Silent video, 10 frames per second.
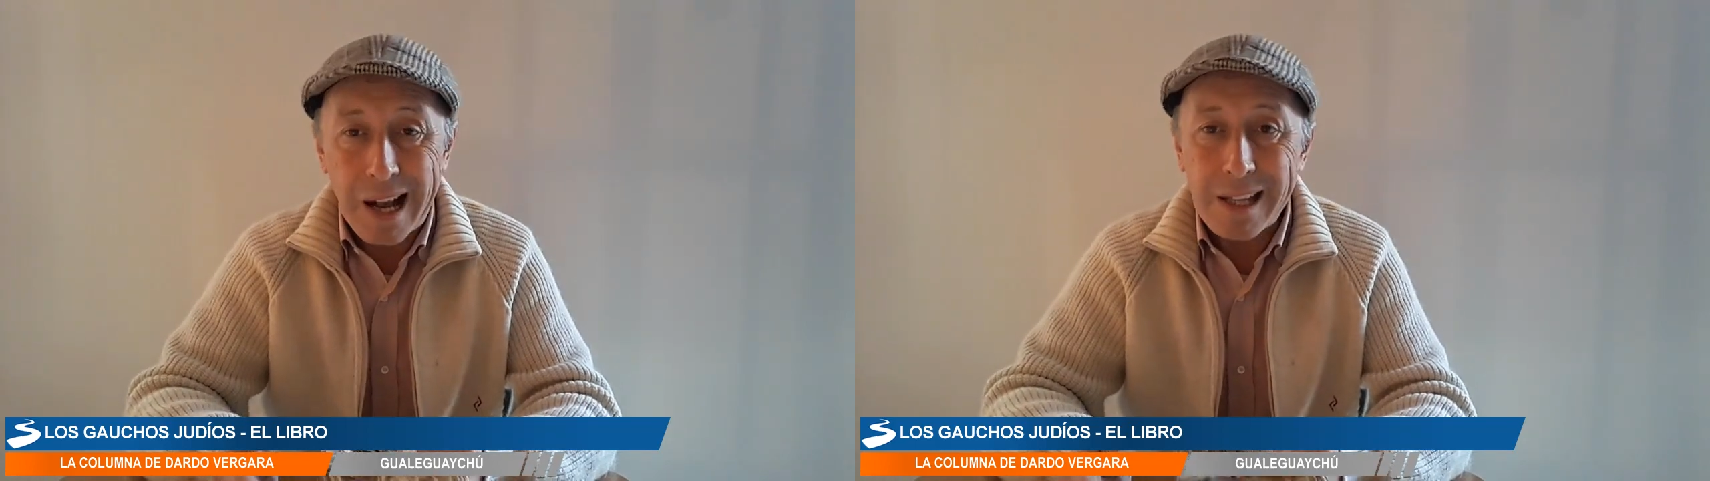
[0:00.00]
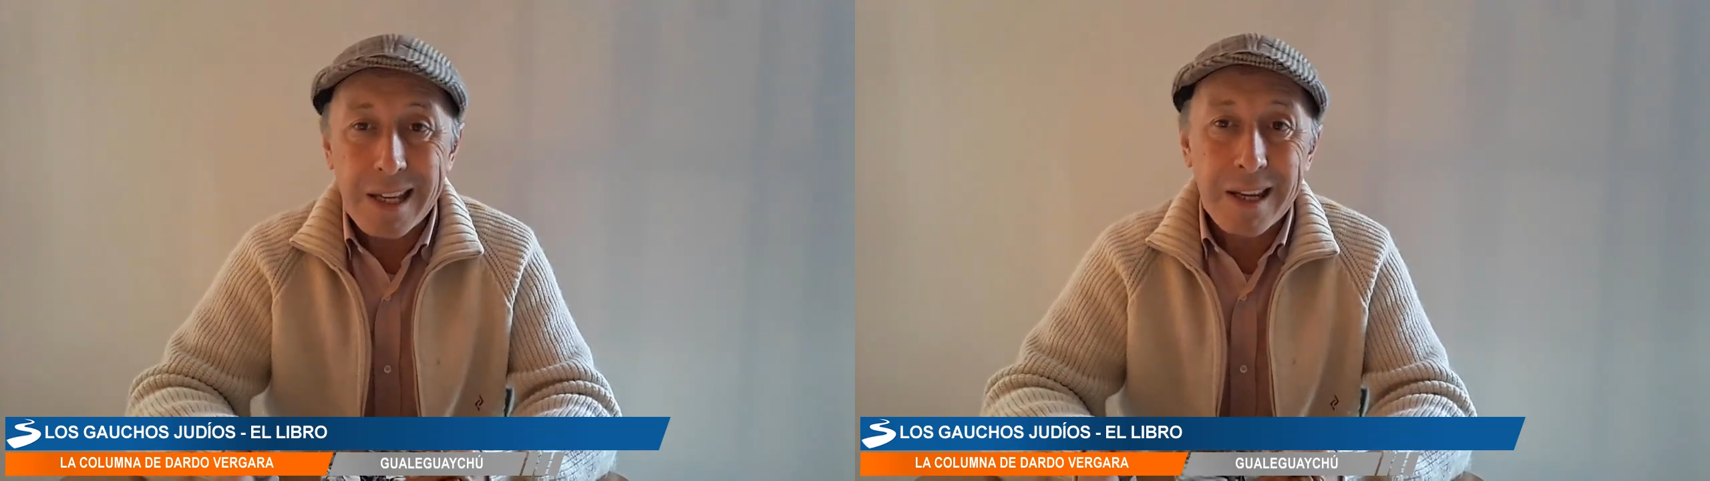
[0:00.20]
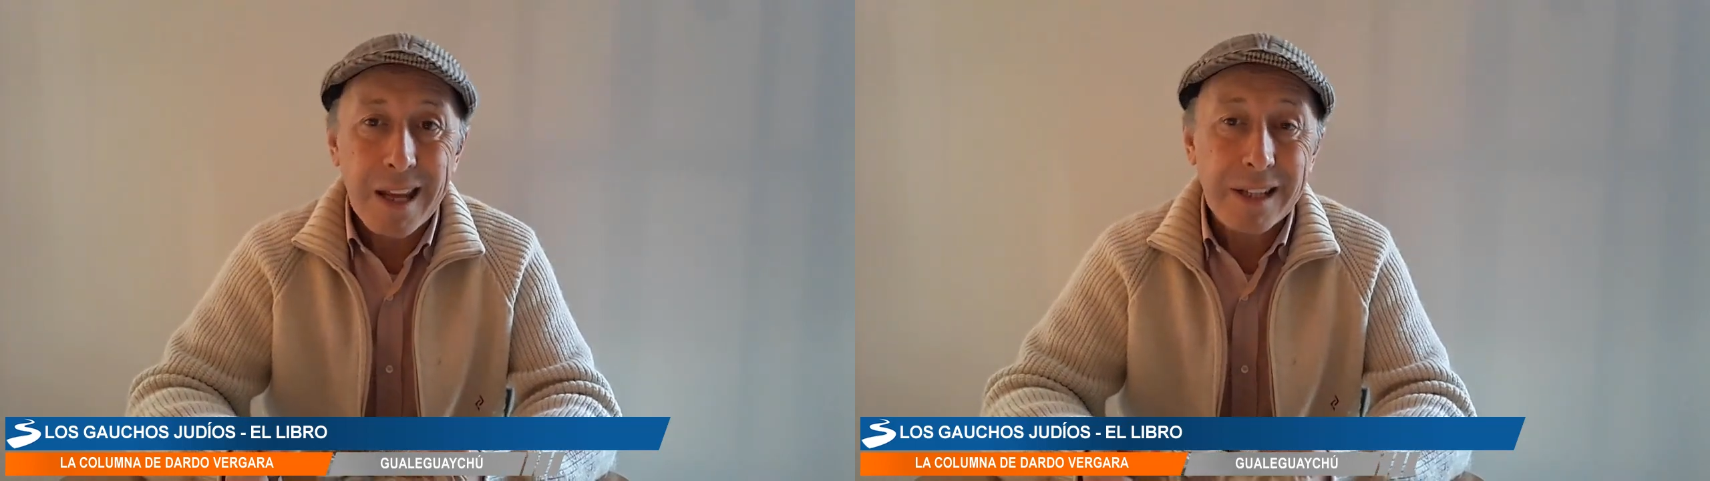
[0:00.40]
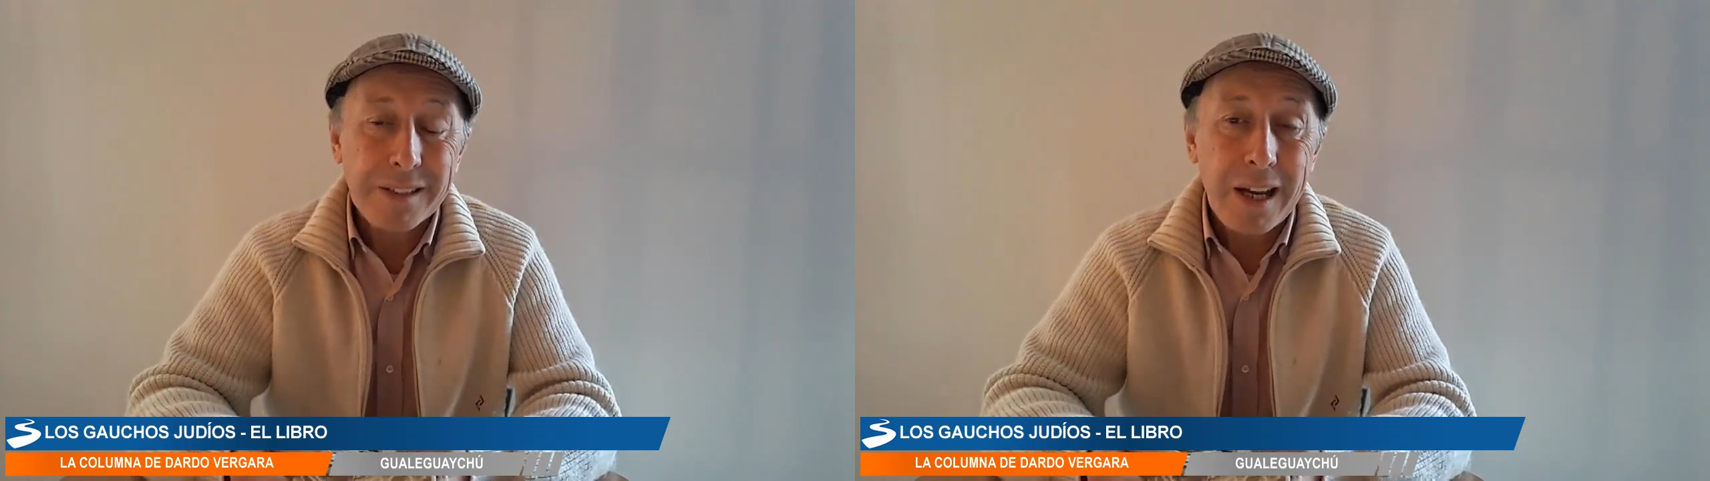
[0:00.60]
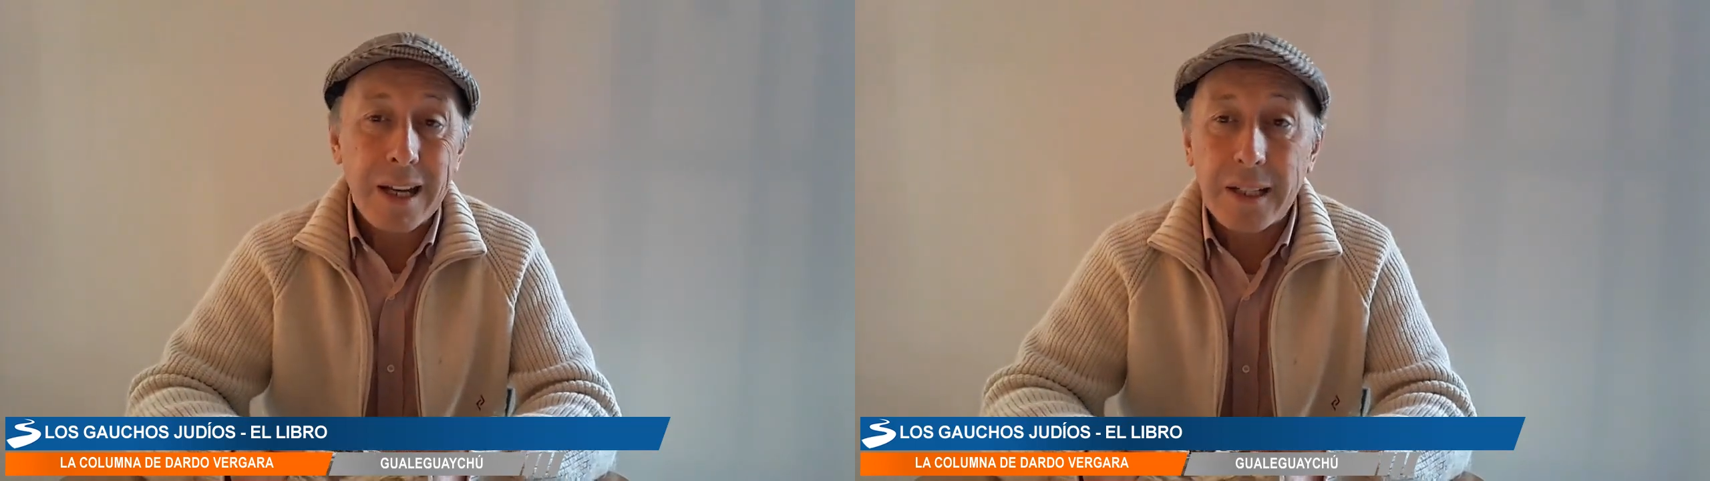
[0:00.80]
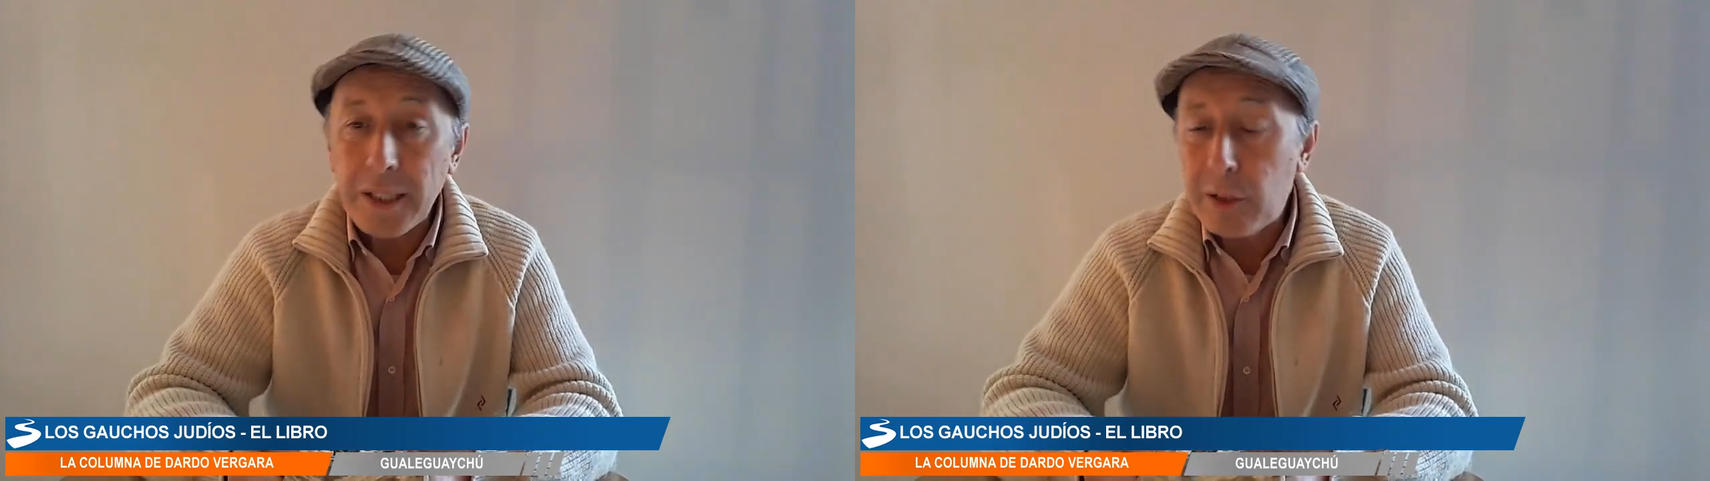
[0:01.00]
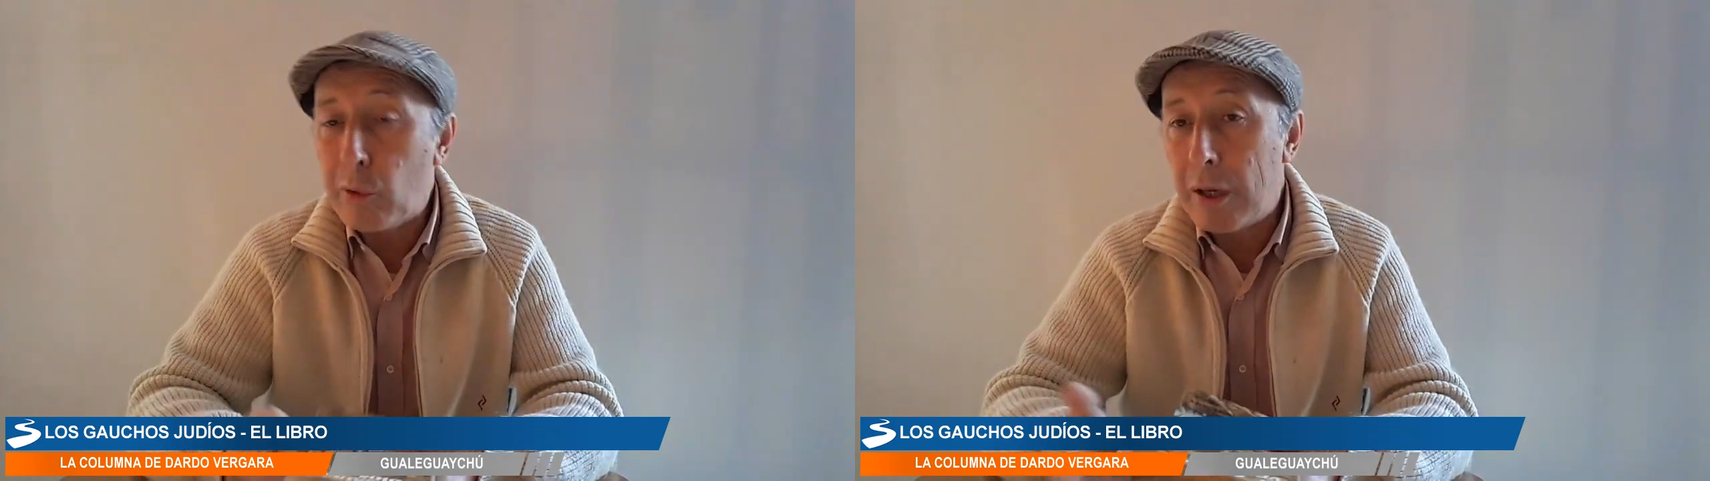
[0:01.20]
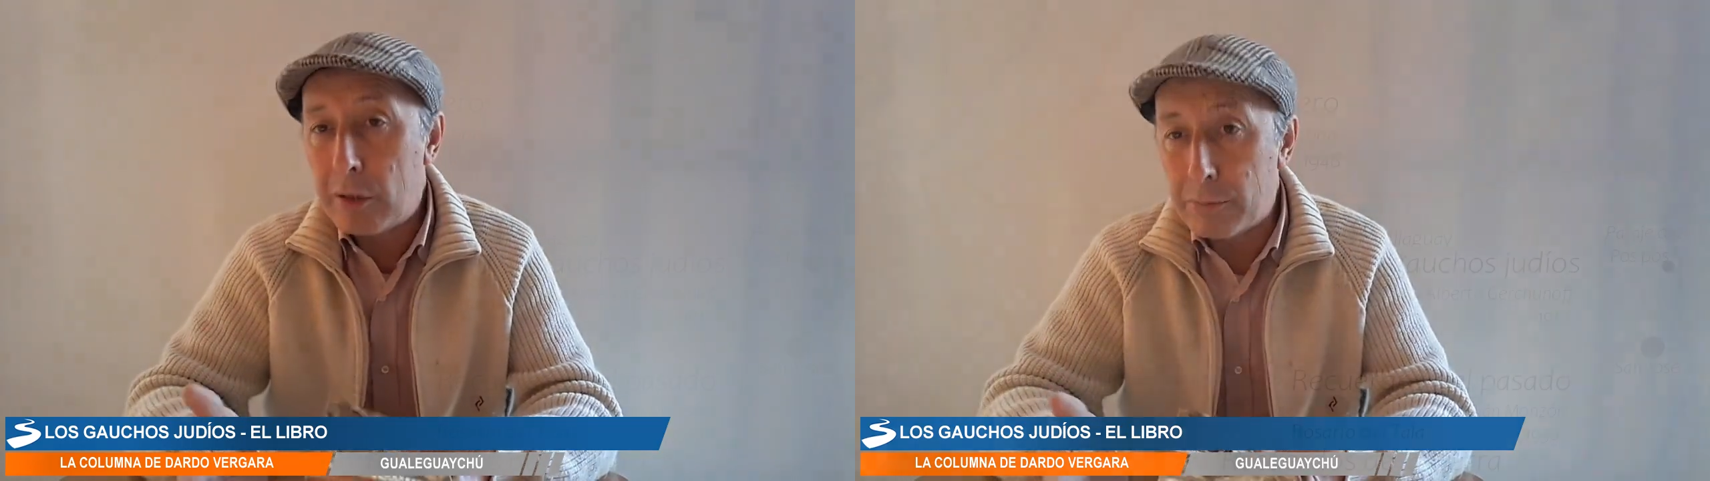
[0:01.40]
alguien que haya
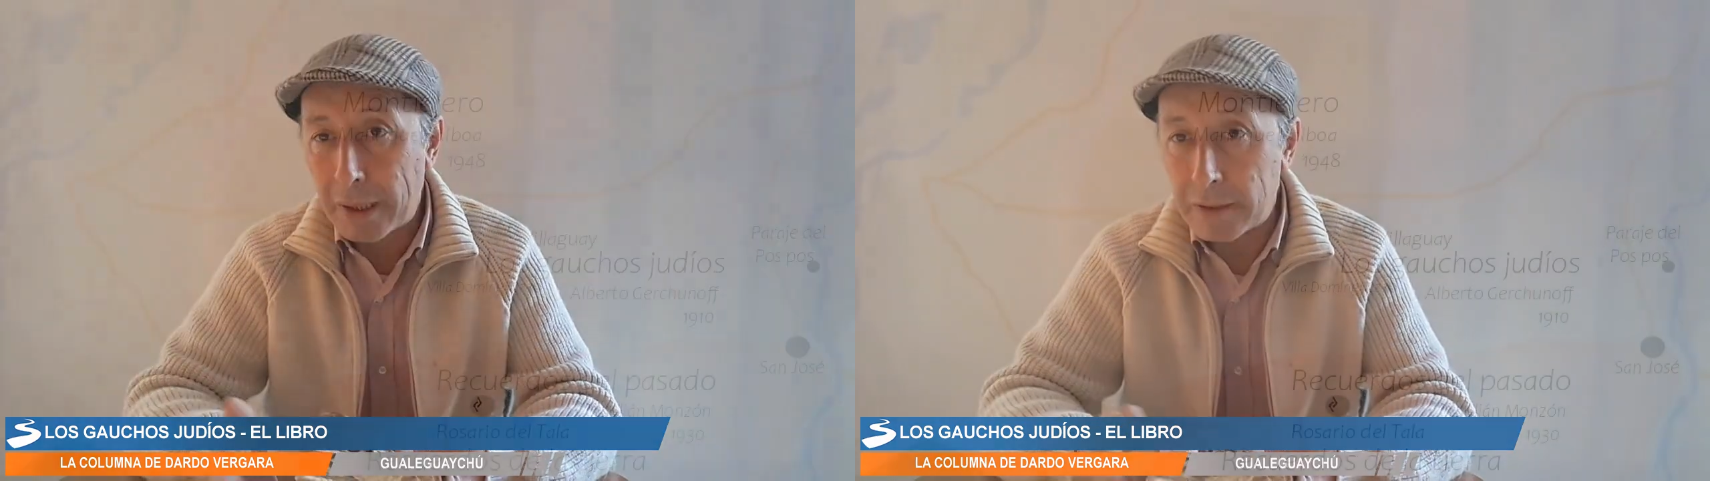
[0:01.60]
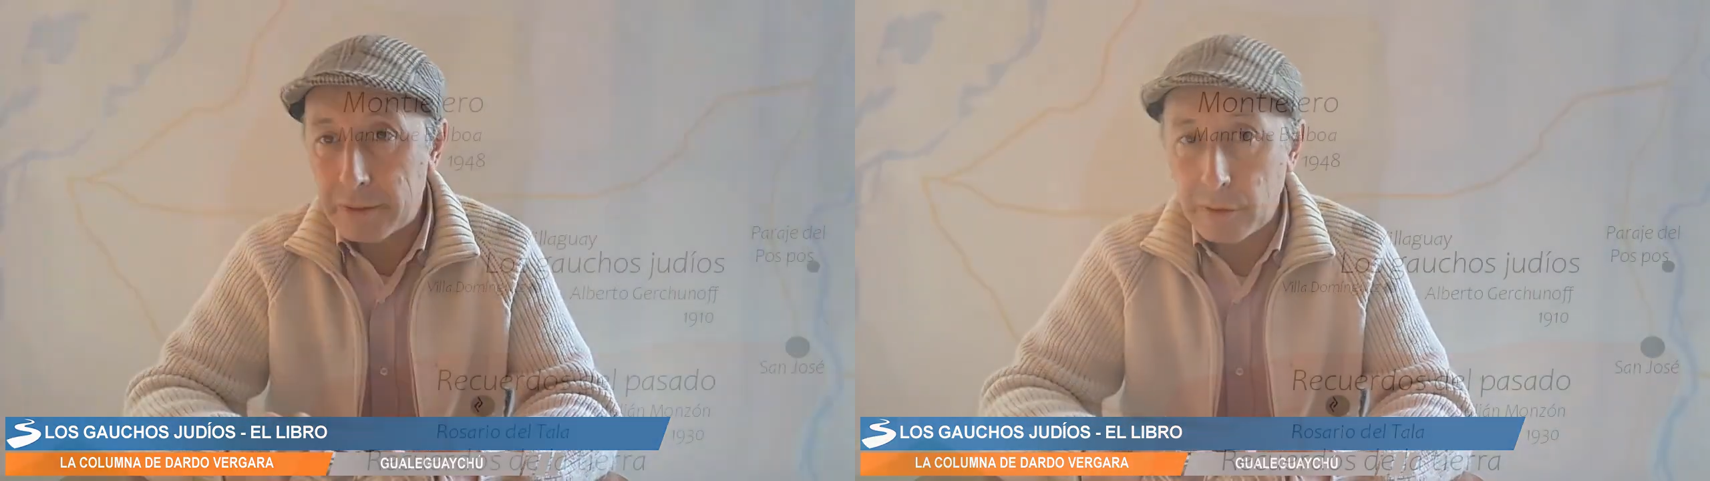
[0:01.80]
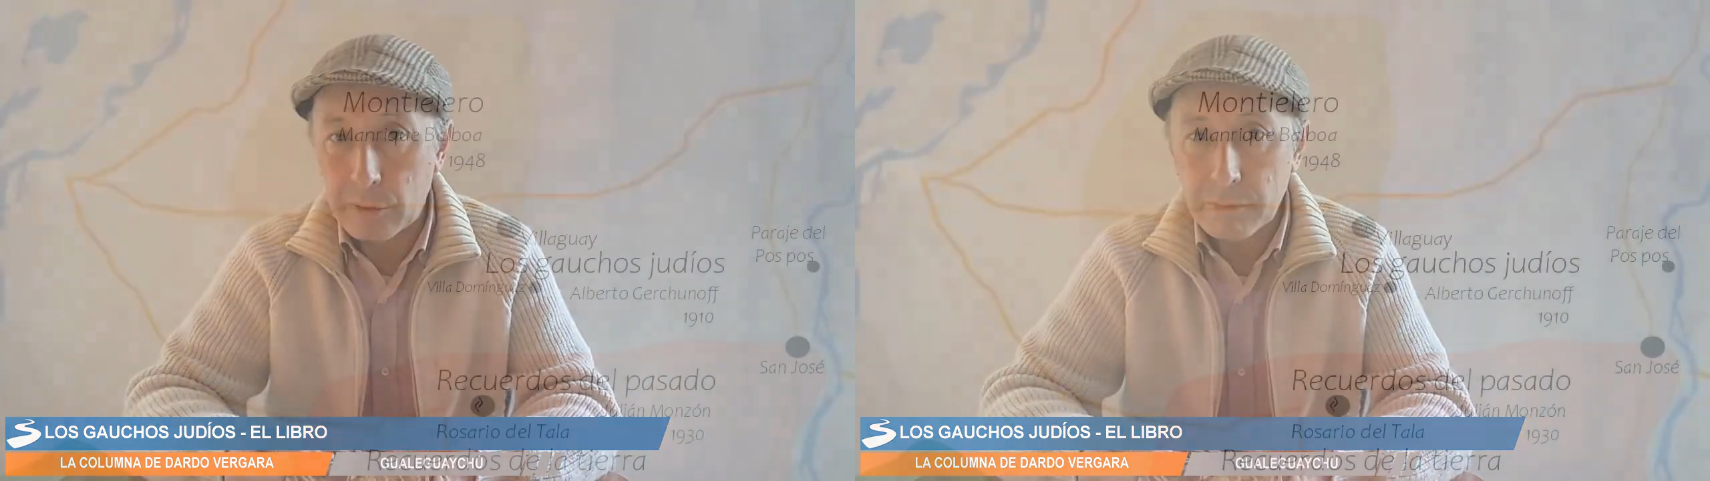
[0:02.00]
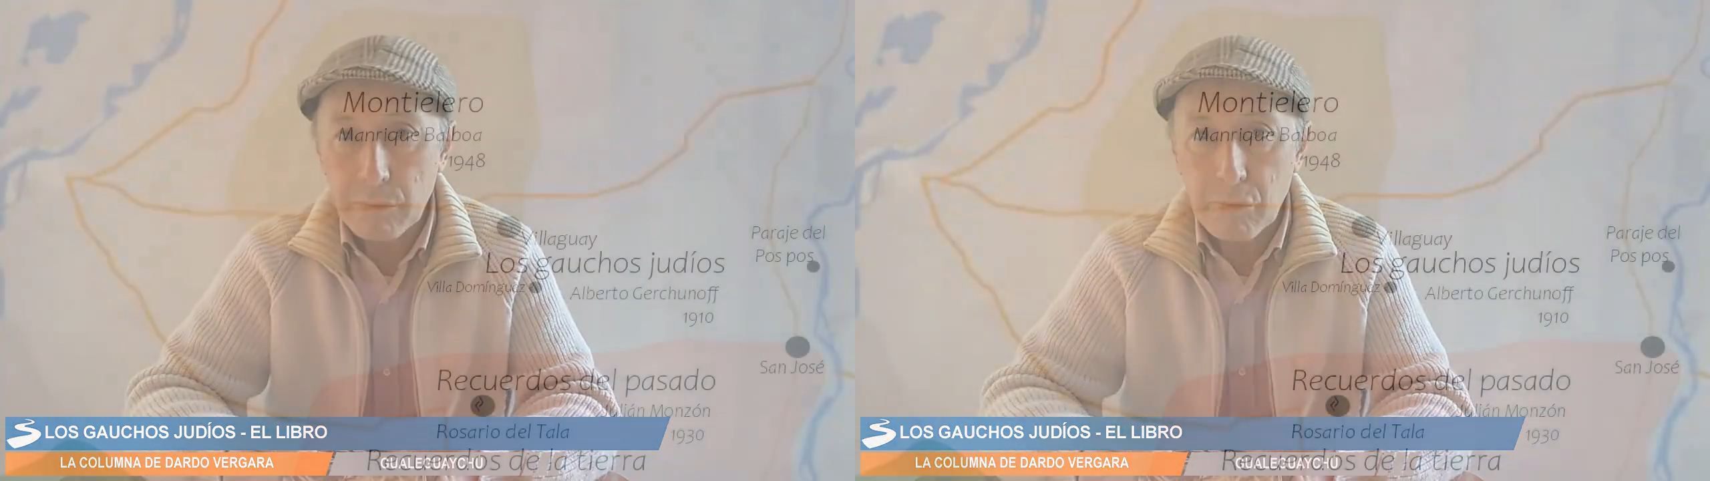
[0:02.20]
escrito algo parecido.